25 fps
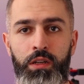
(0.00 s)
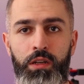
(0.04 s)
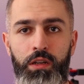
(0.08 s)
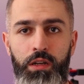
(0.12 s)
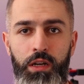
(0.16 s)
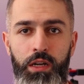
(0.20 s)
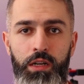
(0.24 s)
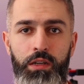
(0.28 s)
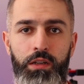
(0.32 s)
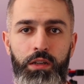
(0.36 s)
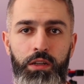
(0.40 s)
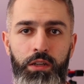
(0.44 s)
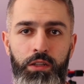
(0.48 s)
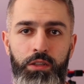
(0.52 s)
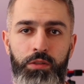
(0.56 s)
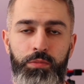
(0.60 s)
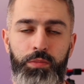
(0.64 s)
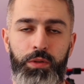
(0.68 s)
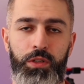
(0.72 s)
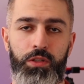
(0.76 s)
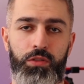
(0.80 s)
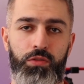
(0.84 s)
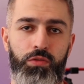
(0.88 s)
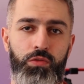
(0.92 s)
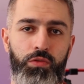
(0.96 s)
как это
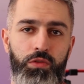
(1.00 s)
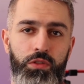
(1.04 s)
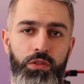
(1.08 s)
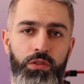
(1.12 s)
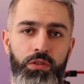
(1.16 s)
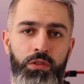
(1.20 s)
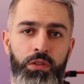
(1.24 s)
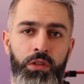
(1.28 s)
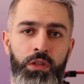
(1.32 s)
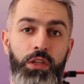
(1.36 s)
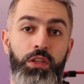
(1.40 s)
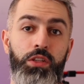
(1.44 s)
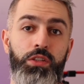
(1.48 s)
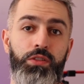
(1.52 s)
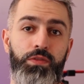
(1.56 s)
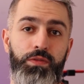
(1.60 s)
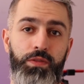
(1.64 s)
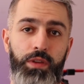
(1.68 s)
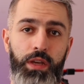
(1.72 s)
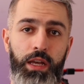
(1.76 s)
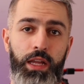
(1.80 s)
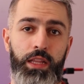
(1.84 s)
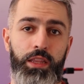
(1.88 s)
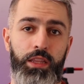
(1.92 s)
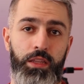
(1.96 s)
происходит и с
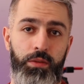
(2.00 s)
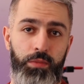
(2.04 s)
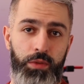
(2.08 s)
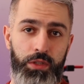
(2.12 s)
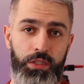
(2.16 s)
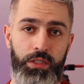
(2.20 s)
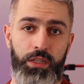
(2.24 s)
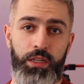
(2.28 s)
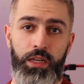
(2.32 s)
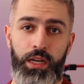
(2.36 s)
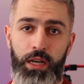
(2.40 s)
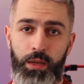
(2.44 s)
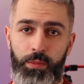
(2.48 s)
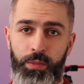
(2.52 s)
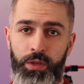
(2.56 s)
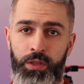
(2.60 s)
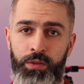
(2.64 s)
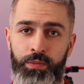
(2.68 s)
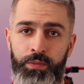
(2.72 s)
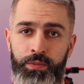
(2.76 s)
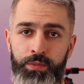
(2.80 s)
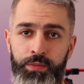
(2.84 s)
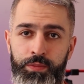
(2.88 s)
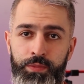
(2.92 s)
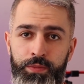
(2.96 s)
фиатными деньгами.
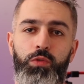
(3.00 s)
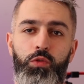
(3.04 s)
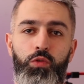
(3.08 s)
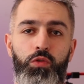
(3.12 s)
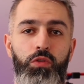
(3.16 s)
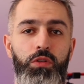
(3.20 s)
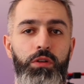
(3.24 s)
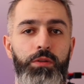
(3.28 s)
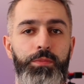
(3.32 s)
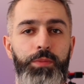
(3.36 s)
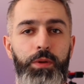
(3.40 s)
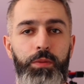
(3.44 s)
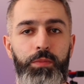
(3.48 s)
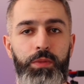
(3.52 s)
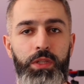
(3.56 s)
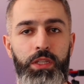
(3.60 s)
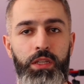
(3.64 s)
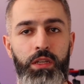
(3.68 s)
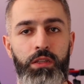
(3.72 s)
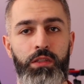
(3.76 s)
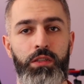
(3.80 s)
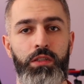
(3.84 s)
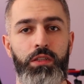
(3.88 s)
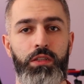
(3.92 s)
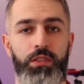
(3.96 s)
Другое
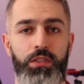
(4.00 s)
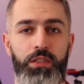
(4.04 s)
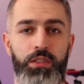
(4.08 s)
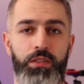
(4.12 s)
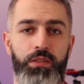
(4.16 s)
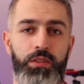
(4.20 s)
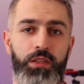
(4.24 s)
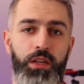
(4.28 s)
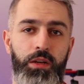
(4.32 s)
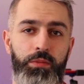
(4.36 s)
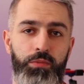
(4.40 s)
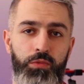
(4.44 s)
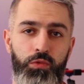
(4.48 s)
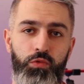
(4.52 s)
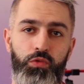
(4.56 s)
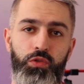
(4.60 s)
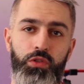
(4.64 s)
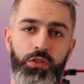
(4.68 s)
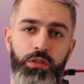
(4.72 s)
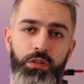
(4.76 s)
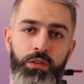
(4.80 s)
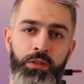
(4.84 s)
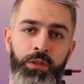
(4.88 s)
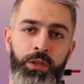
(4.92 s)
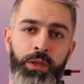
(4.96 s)
применение, если нам
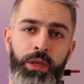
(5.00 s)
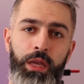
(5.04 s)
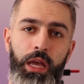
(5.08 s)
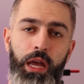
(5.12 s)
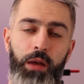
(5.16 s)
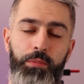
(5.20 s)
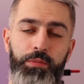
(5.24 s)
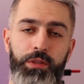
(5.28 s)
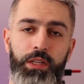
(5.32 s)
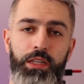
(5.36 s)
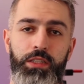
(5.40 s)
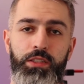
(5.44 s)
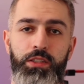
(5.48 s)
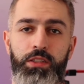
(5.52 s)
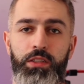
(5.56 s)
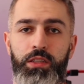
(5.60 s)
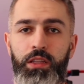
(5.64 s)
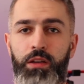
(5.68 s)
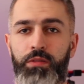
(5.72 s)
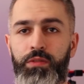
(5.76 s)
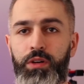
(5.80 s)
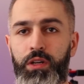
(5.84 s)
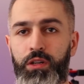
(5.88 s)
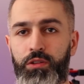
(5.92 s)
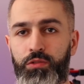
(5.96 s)
нужно оплатить
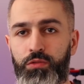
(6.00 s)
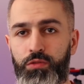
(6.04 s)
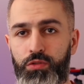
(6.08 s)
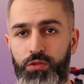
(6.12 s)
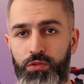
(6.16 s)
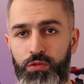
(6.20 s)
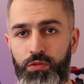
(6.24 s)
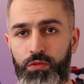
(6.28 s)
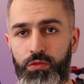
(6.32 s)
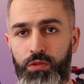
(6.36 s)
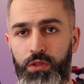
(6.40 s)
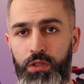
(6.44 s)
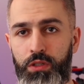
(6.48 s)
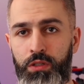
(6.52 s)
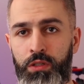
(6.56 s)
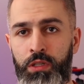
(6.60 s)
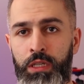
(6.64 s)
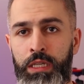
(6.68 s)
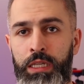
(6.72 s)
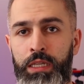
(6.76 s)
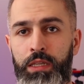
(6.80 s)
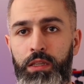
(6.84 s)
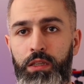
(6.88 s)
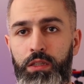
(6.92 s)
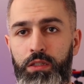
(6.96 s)
товары и услуги,
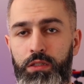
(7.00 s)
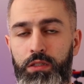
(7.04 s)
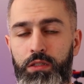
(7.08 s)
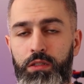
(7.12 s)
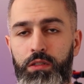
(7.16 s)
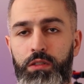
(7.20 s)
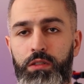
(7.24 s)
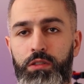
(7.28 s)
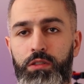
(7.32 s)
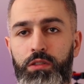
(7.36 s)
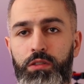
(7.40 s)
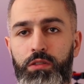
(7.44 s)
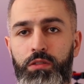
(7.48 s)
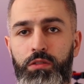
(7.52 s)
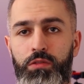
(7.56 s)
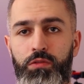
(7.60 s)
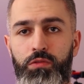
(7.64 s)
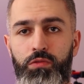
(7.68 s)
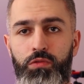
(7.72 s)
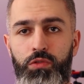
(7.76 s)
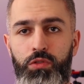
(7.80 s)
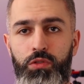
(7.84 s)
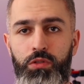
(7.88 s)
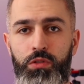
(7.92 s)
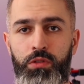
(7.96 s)
и сделать это
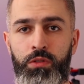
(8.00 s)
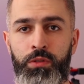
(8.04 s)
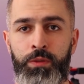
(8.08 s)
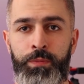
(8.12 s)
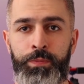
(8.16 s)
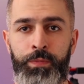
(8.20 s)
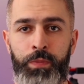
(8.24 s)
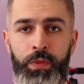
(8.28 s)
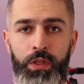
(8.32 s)
нужно